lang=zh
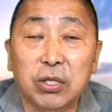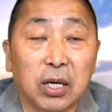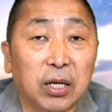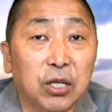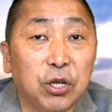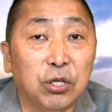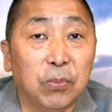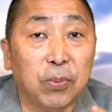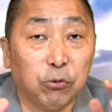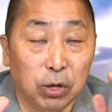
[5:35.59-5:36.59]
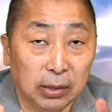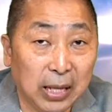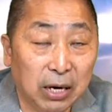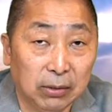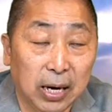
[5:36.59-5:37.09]
整个的政治标准
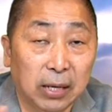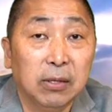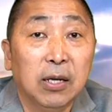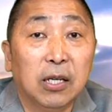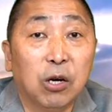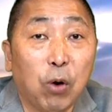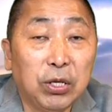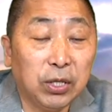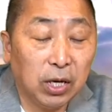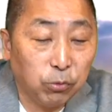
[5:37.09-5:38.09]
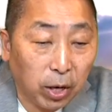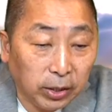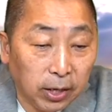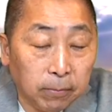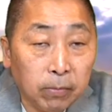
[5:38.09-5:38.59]
荡然的关键的原
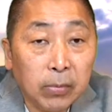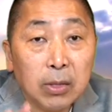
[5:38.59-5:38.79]
因。